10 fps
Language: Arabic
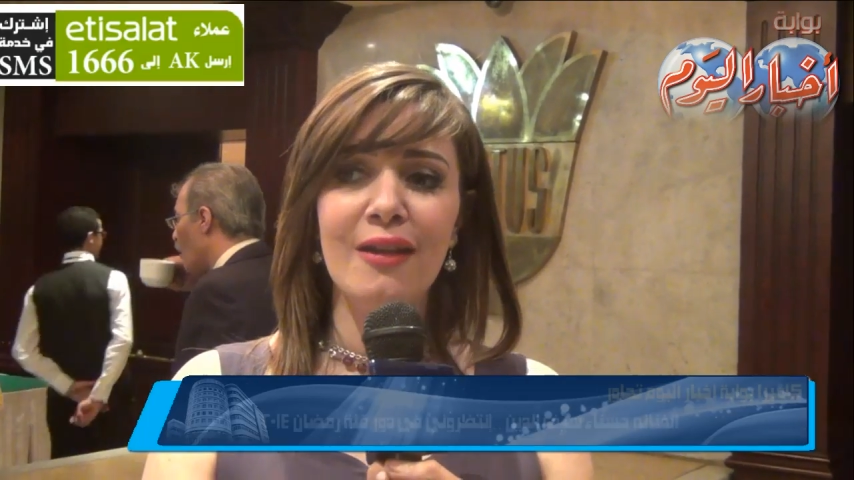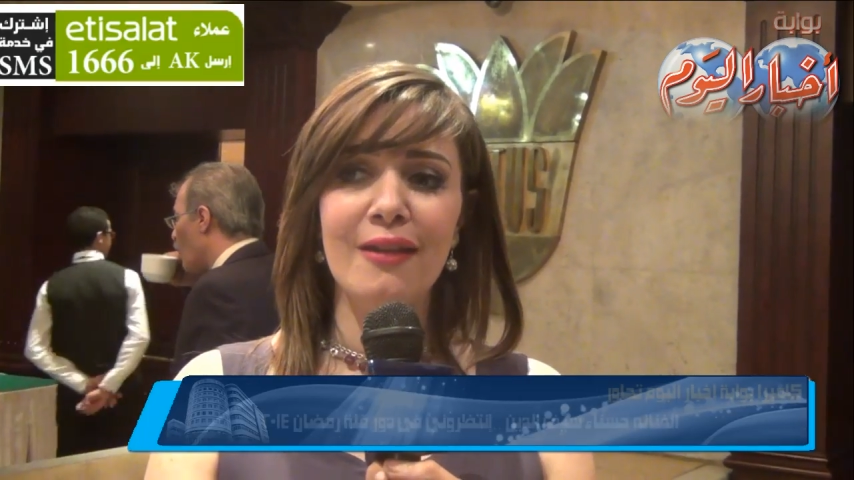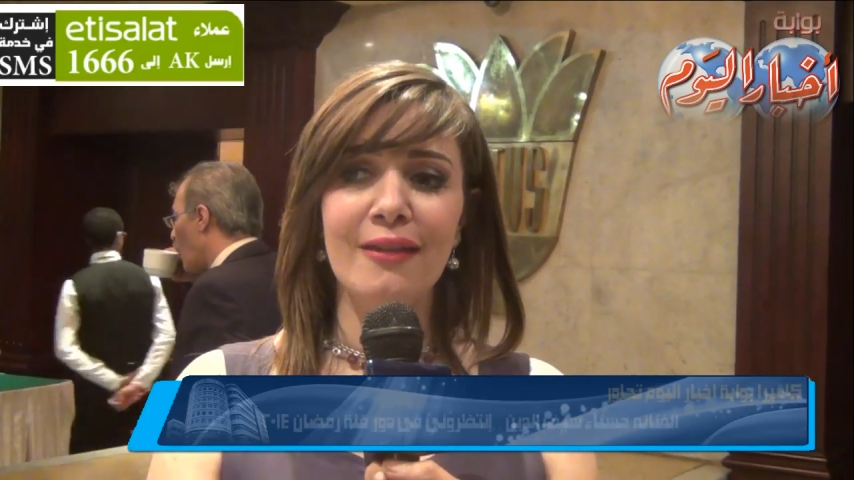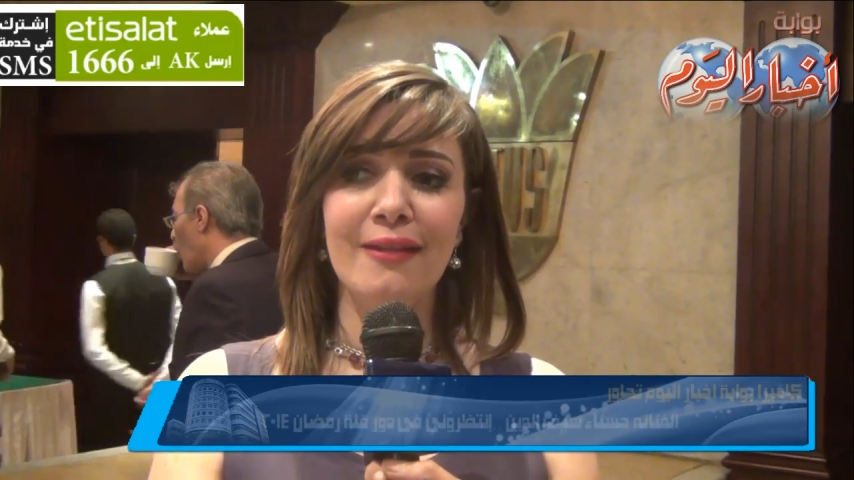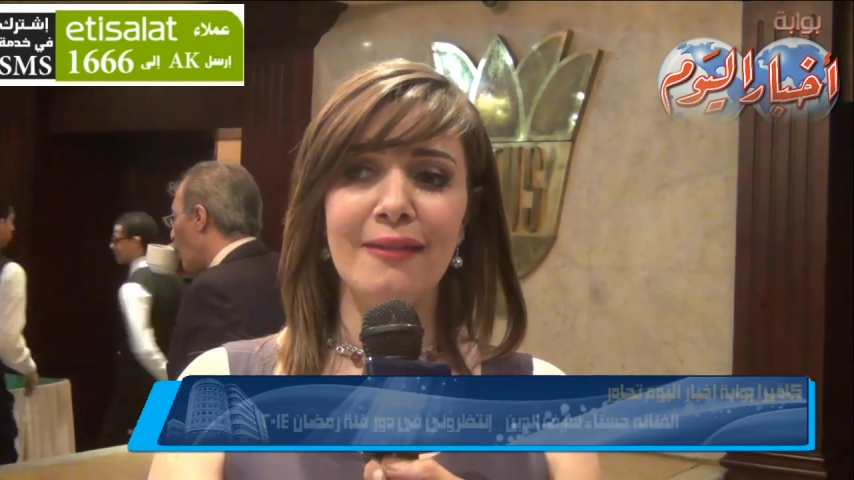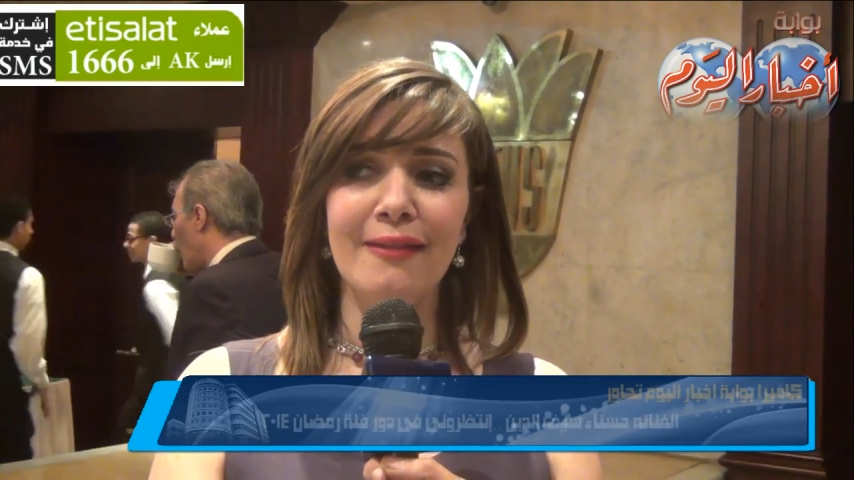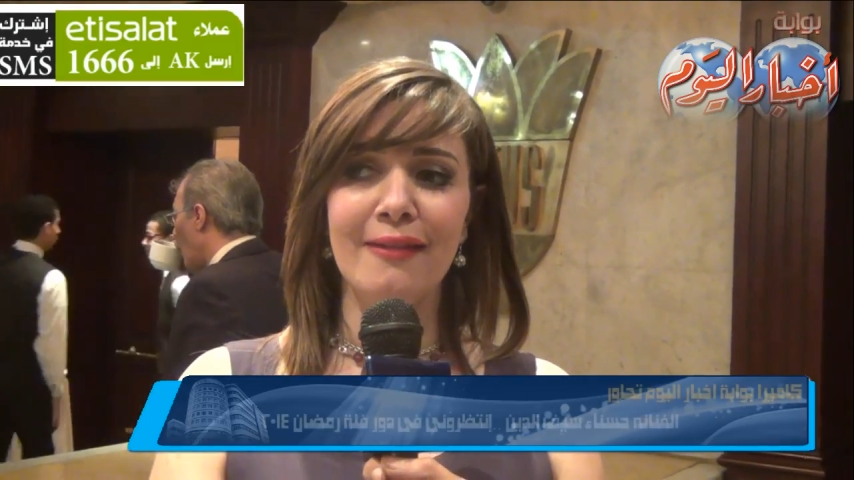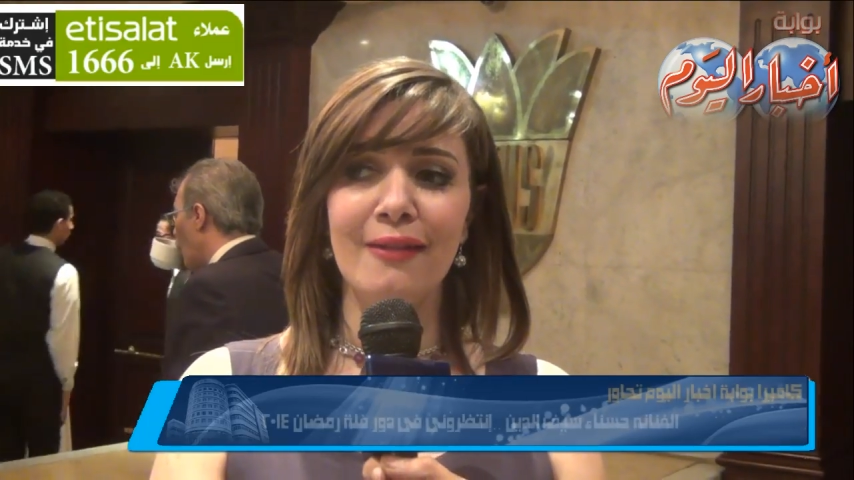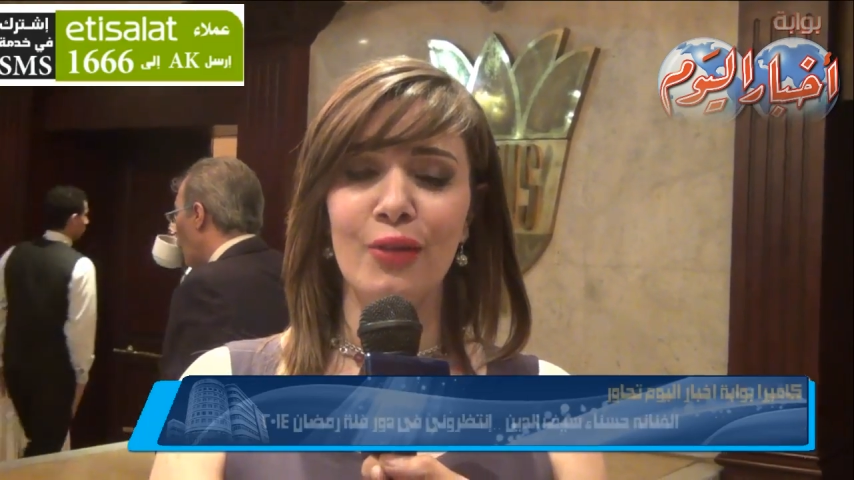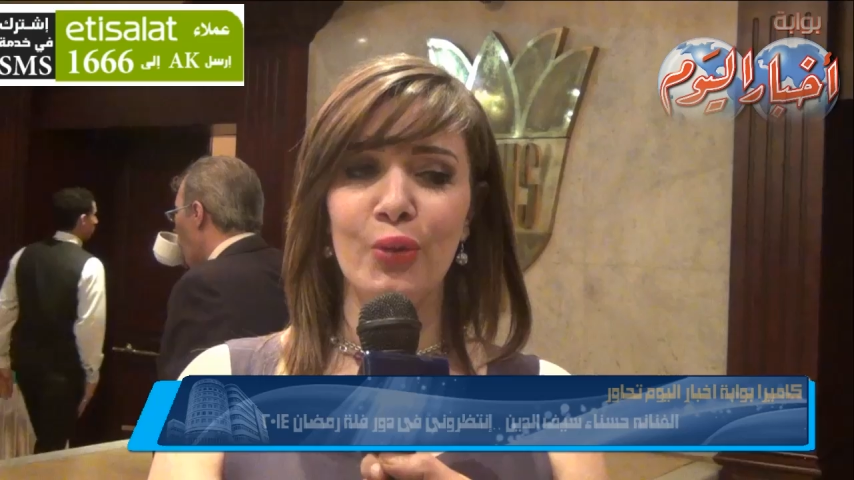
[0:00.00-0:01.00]

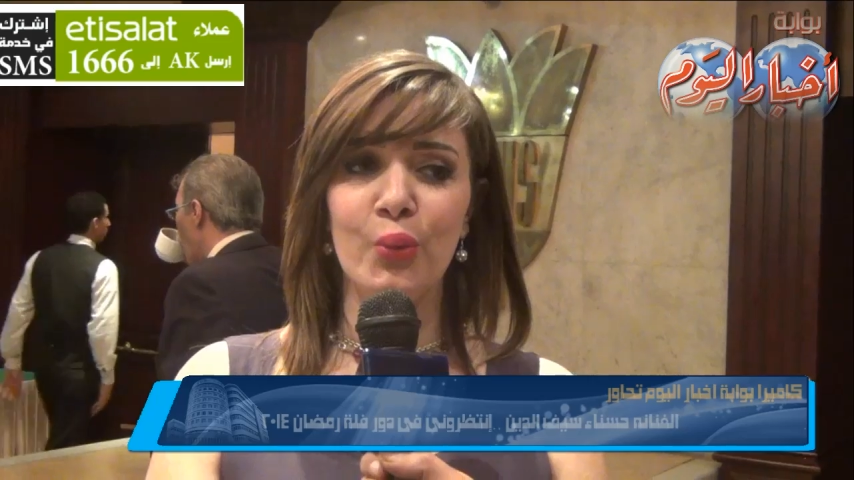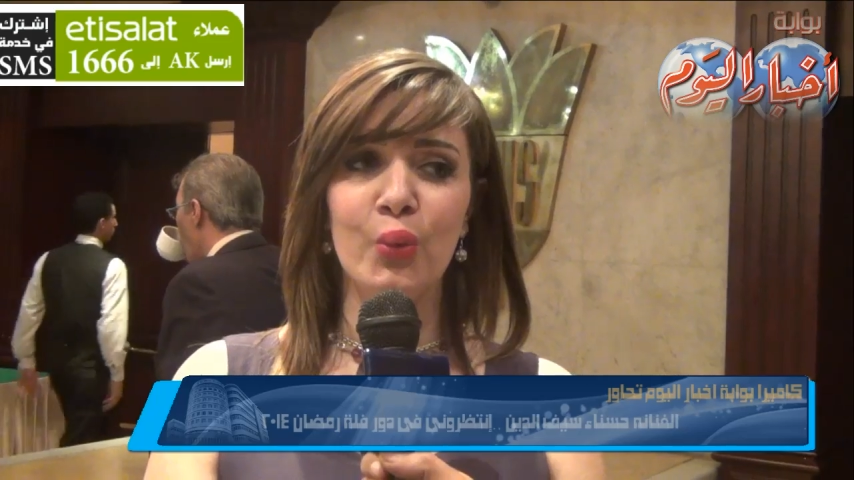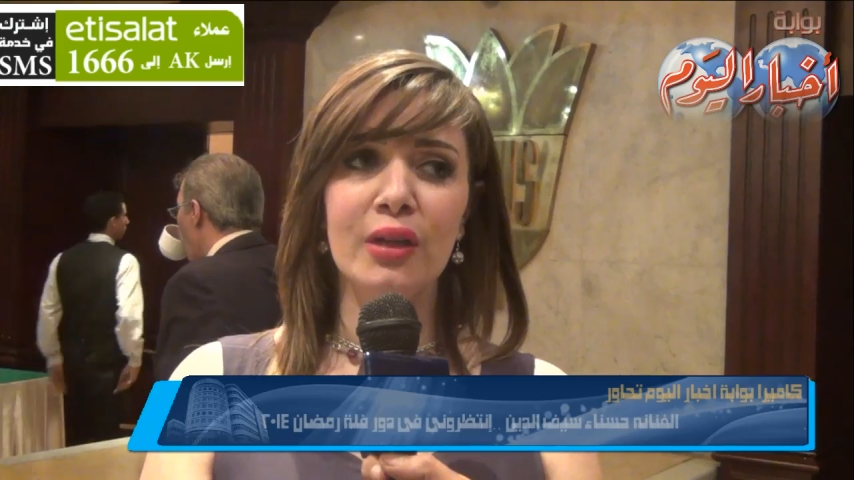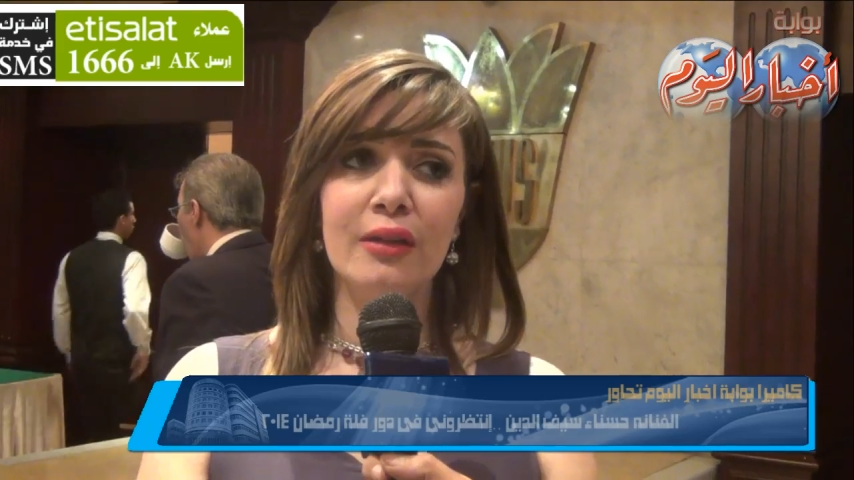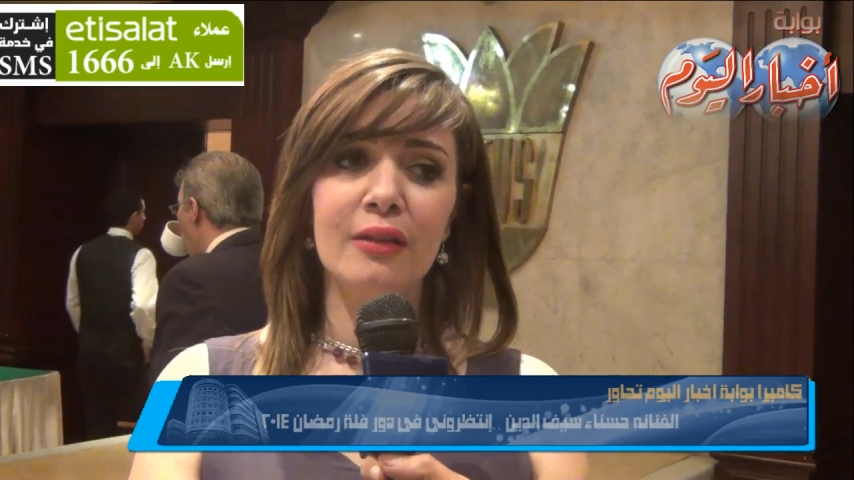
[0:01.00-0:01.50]
آه، و